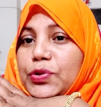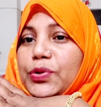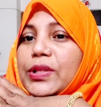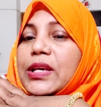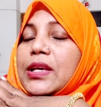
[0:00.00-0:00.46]

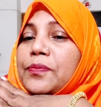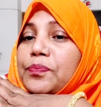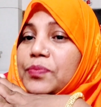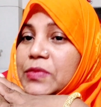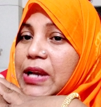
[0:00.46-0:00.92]
যদি
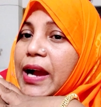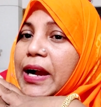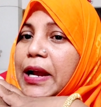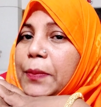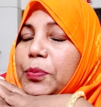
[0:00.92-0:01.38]

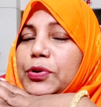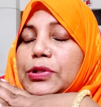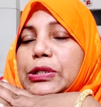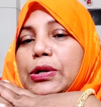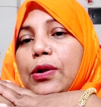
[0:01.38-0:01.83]
টাকার
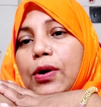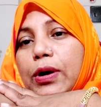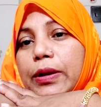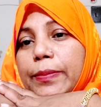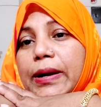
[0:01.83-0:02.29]
প্রয়োজন
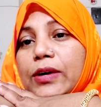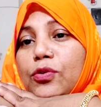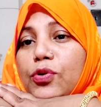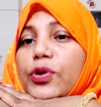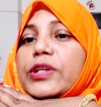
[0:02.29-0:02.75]
হয় বা
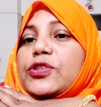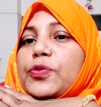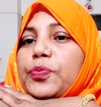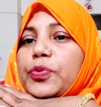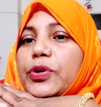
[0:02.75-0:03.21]
কোনো
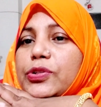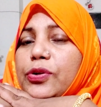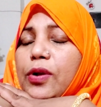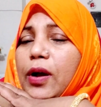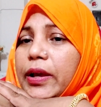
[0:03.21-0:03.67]
কিছুর
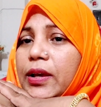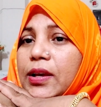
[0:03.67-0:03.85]
প্রয়োজন হয়